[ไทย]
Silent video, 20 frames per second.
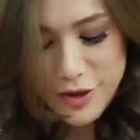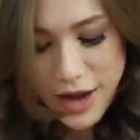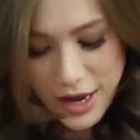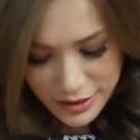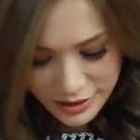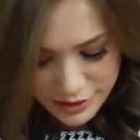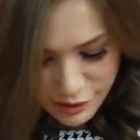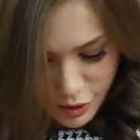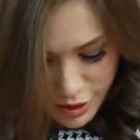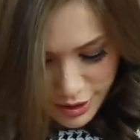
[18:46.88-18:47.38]

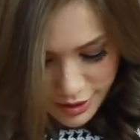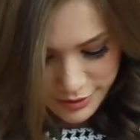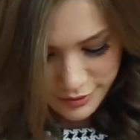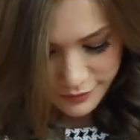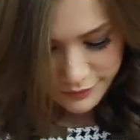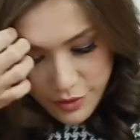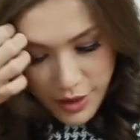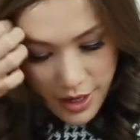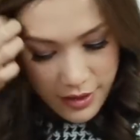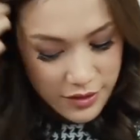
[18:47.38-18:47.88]
drugstore
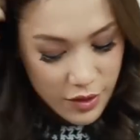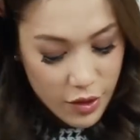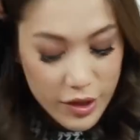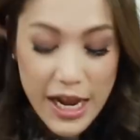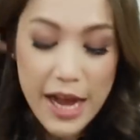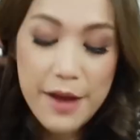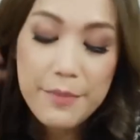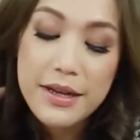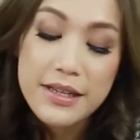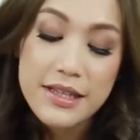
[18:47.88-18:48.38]

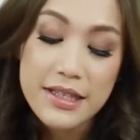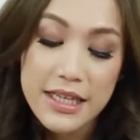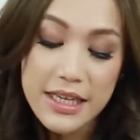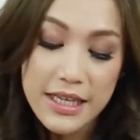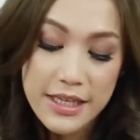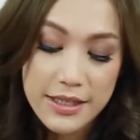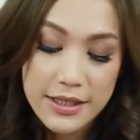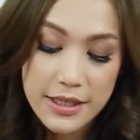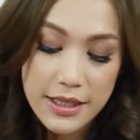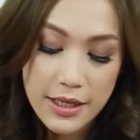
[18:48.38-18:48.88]
drugstore ได้มา
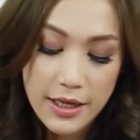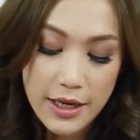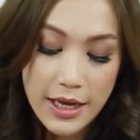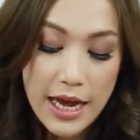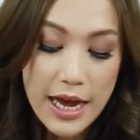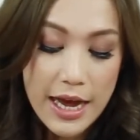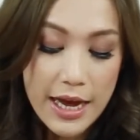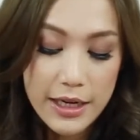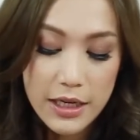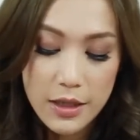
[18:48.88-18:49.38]
สี่สิ่ง
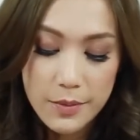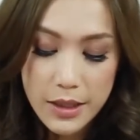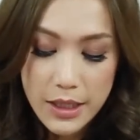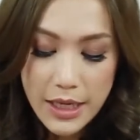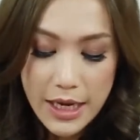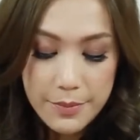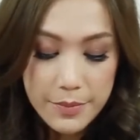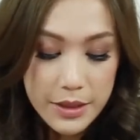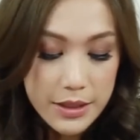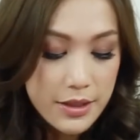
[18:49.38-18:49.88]
ค่ะอันนี้เป็
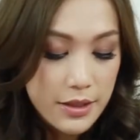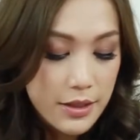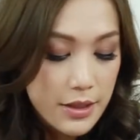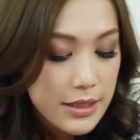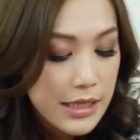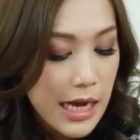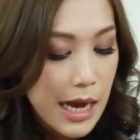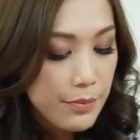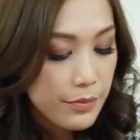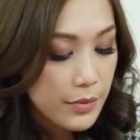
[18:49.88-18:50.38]
นการเหมือนซื้
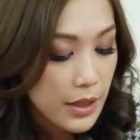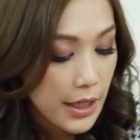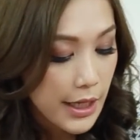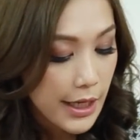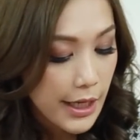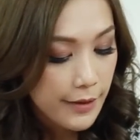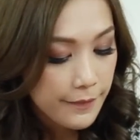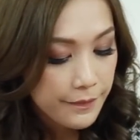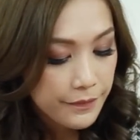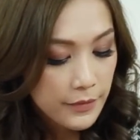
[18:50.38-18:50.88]
อซ้ำนะ
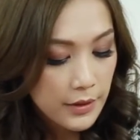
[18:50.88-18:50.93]
คะ